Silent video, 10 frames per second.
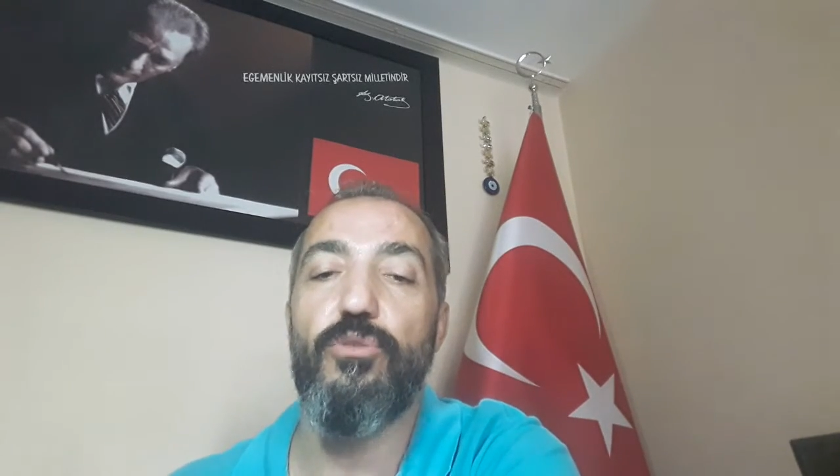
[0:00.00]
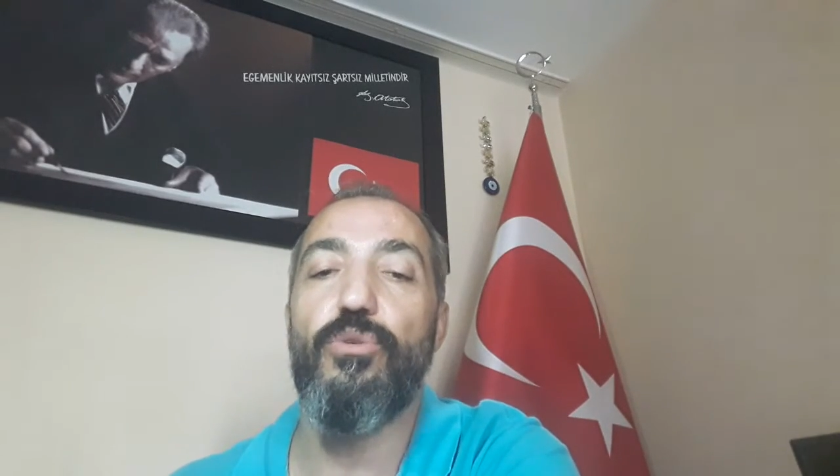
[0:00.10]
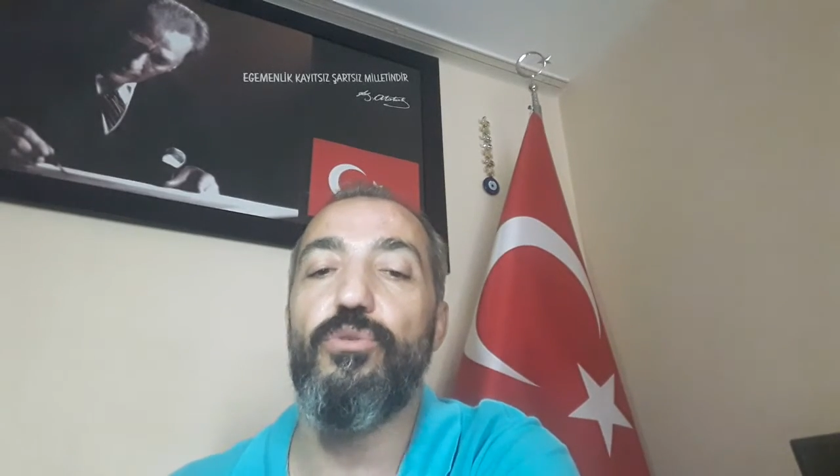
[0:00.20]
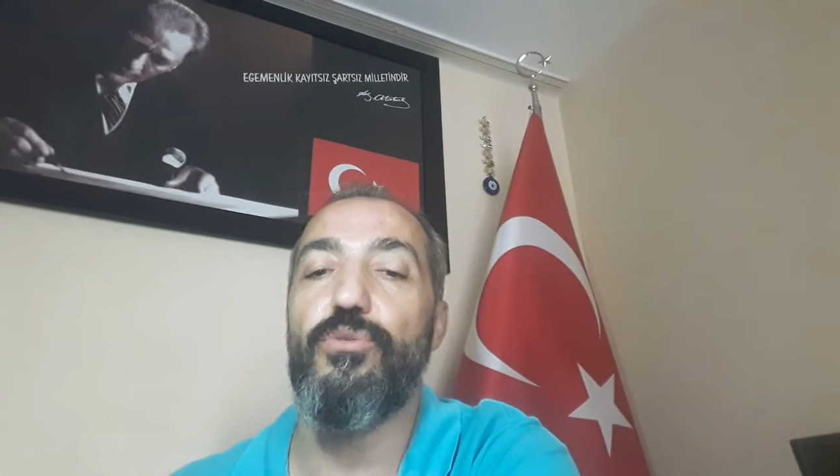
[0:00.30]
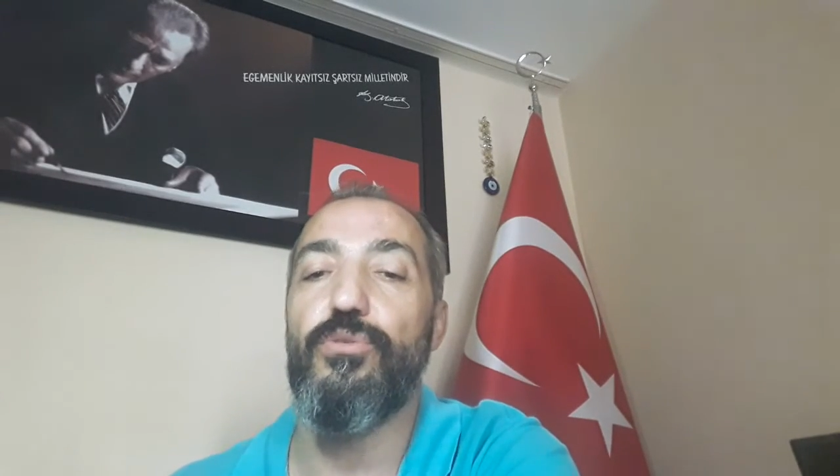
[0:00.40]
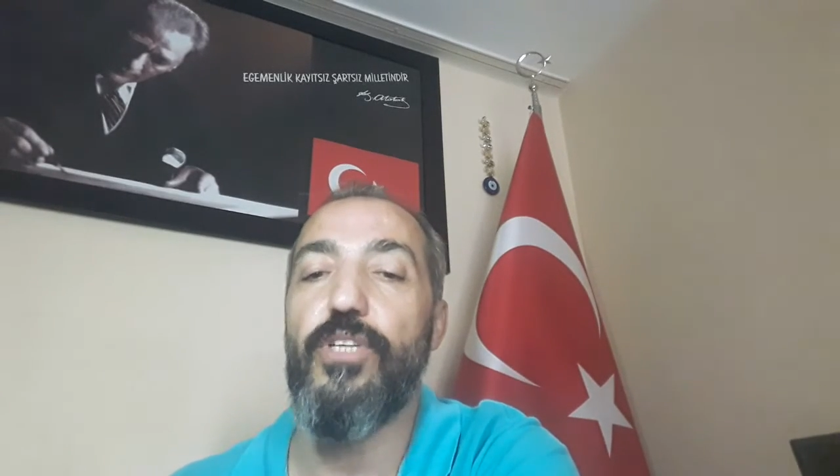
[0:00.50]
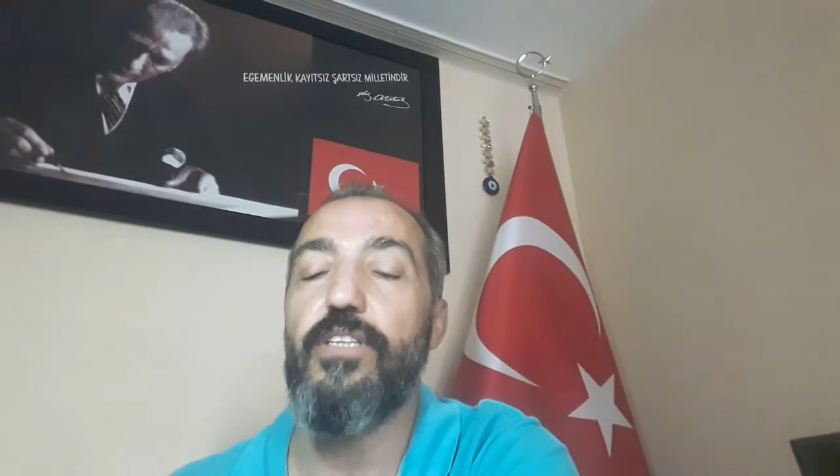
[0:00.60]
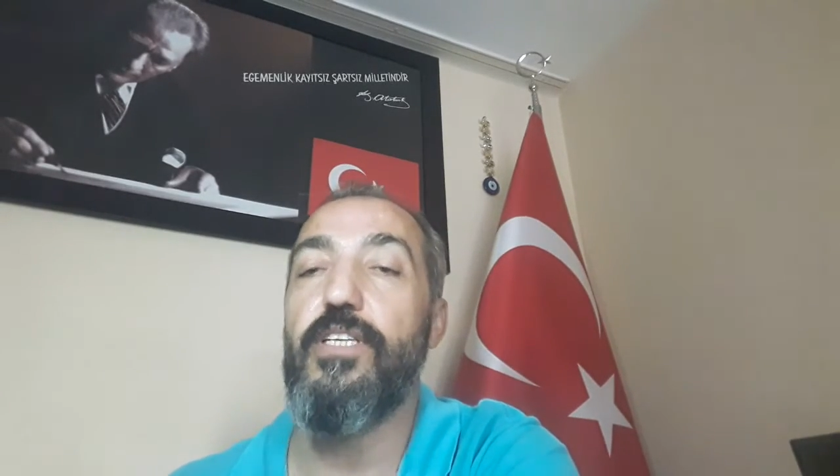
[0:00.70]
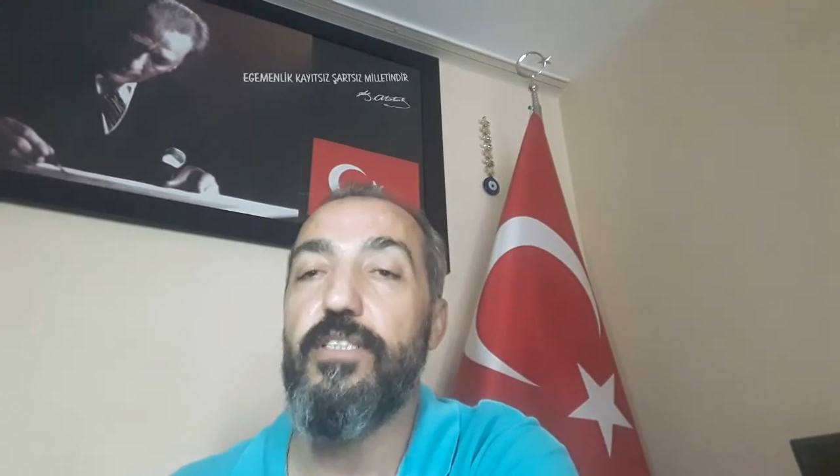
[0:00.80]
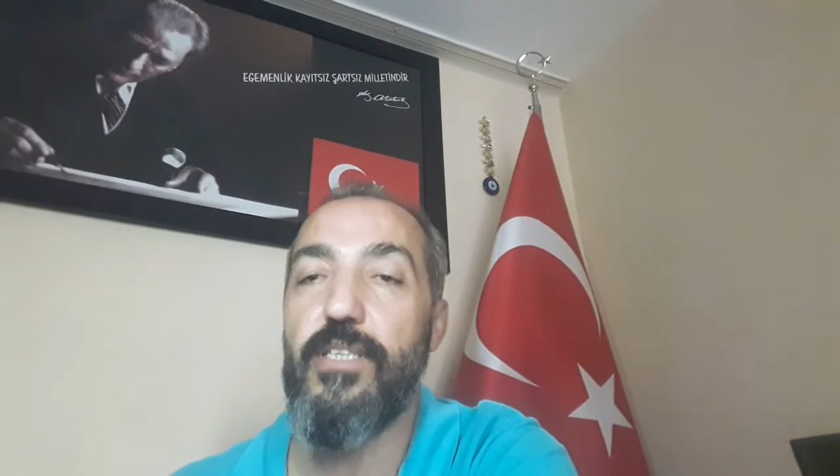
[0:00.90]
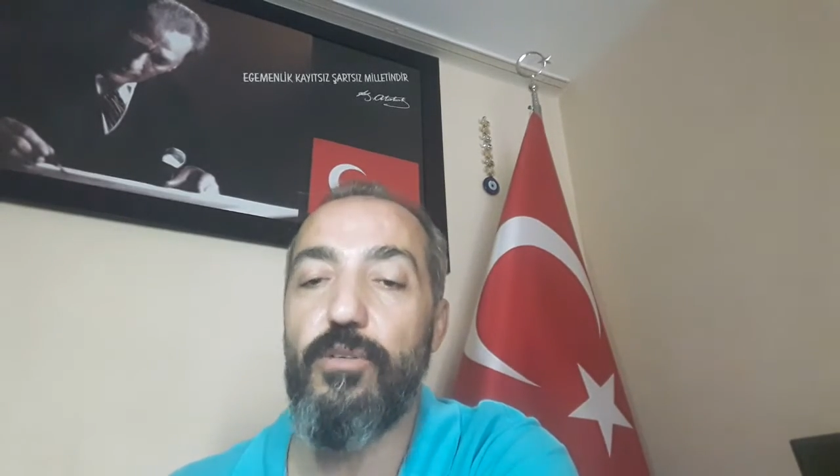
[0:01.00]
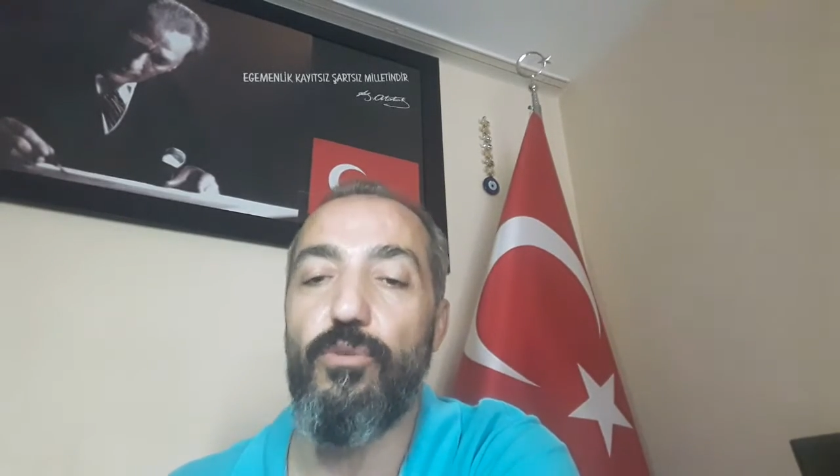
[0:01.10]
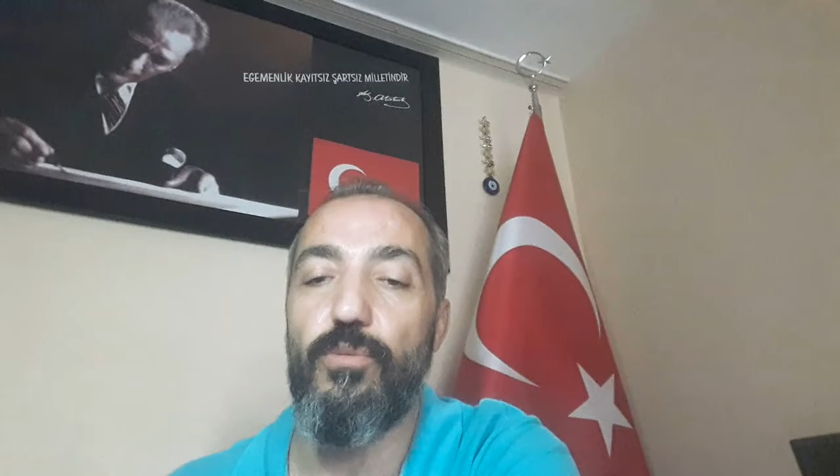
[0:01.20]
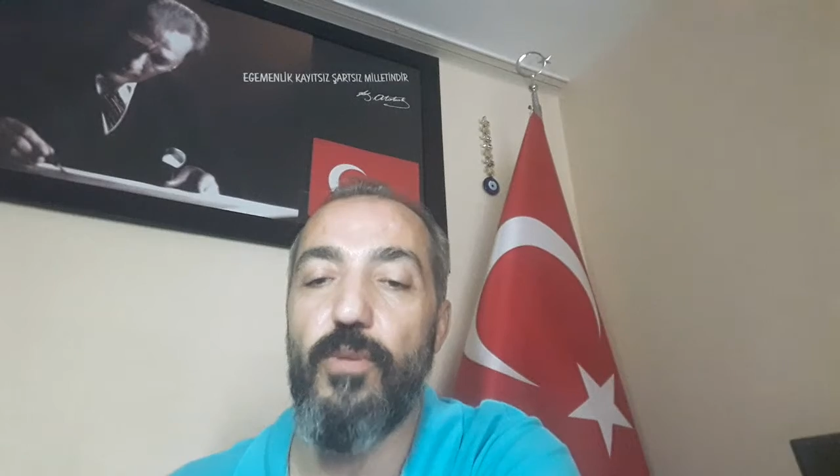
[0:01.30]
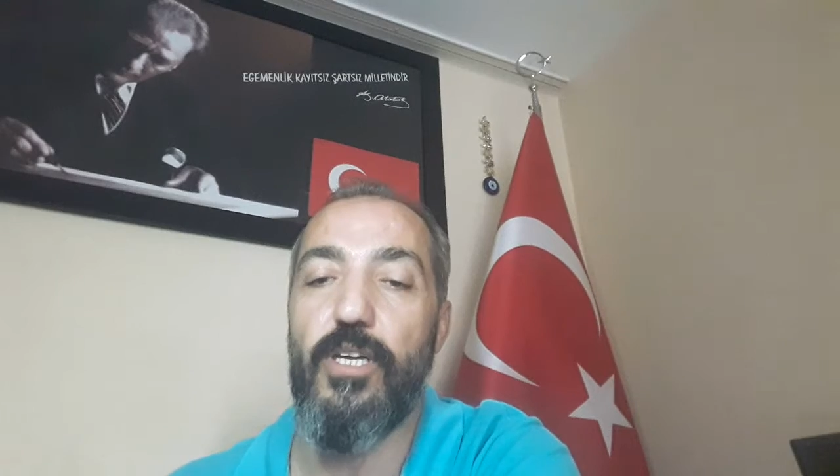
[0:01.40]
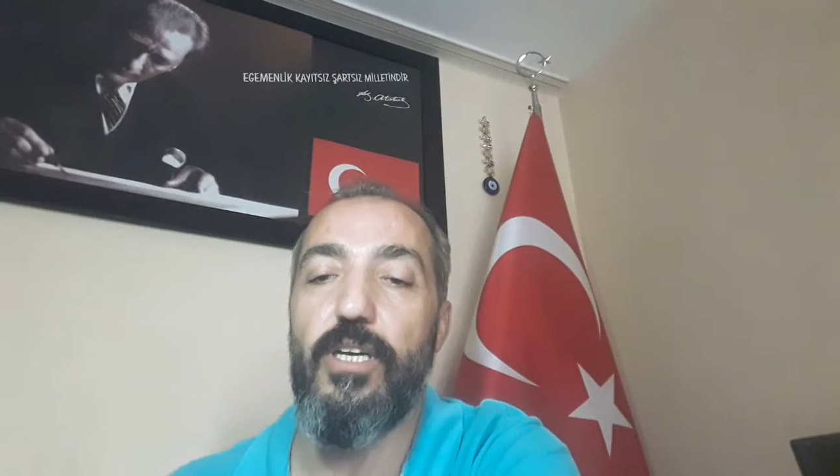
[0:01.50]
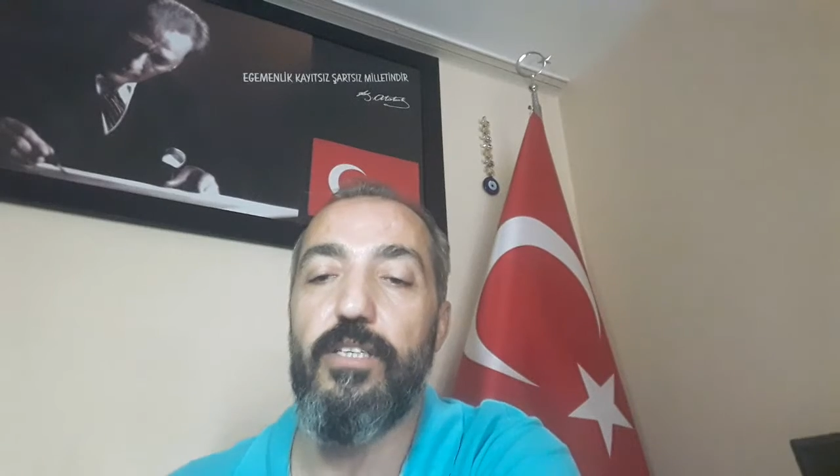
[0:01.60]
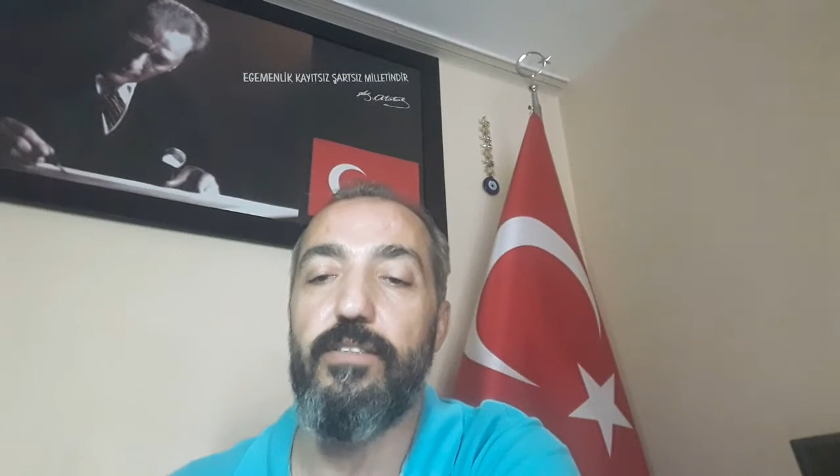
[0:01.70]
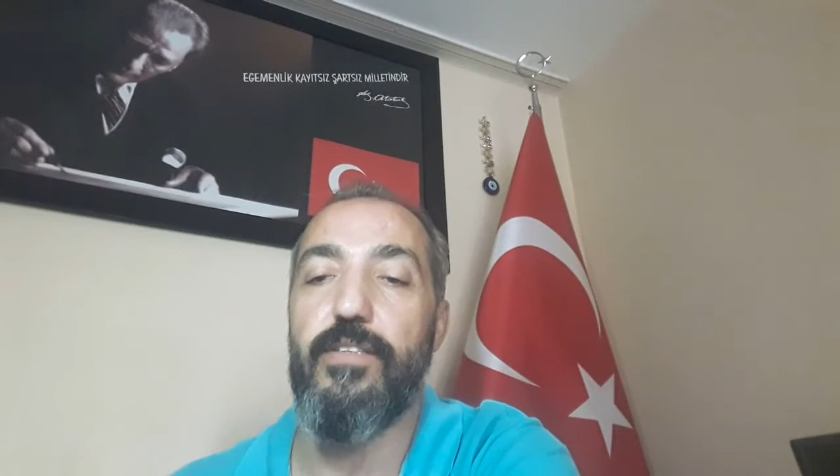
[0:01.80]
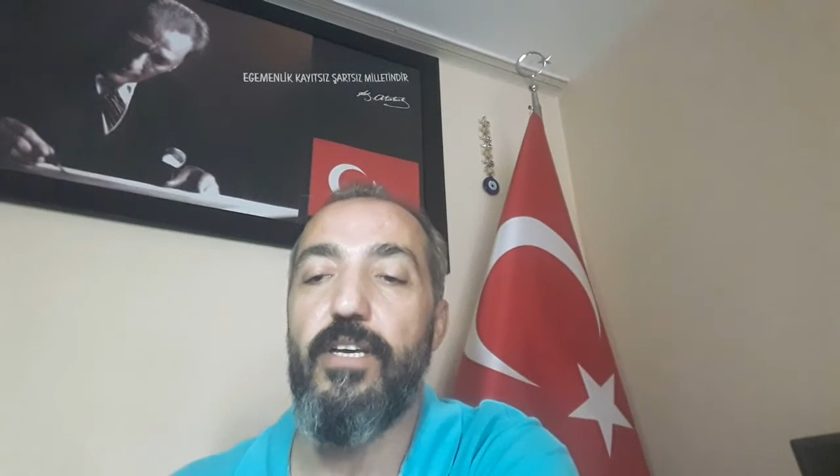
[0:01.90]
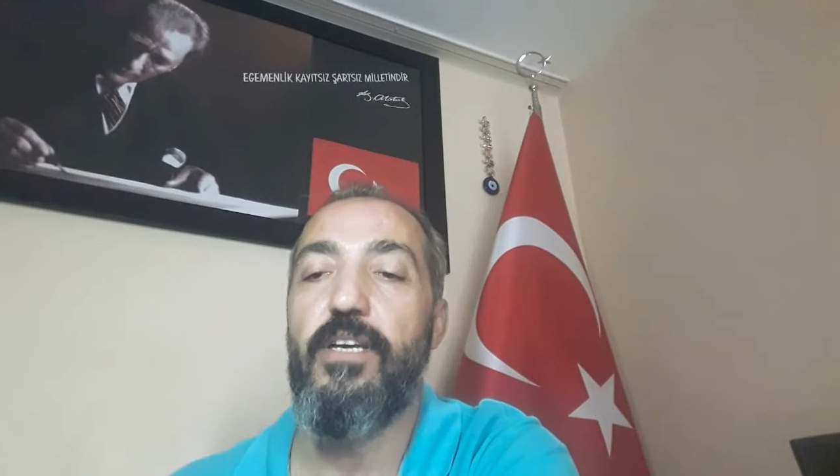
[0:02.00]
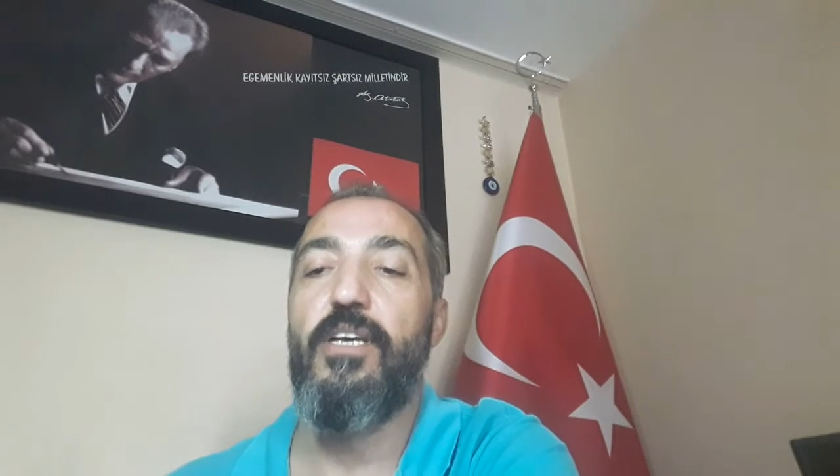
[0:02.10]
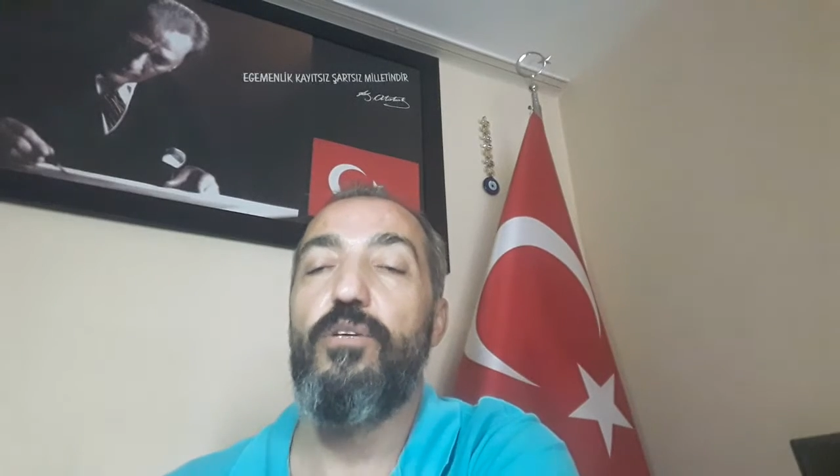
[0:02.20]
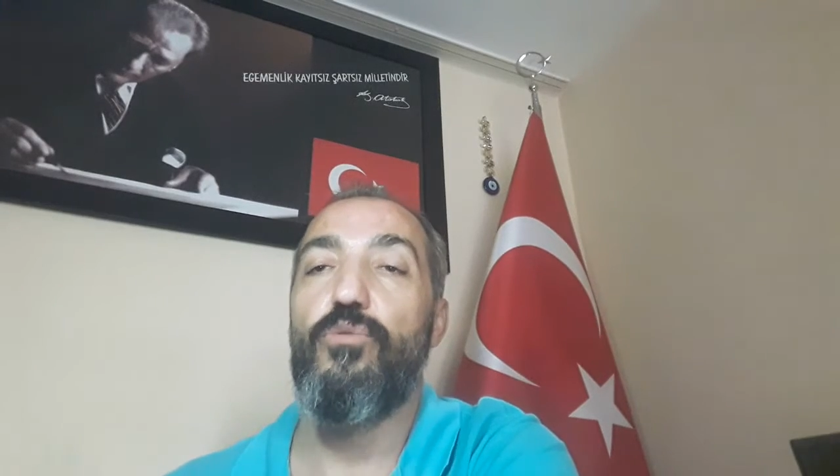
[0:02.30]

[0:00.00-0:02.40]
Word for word: zor gününde destek olmak adına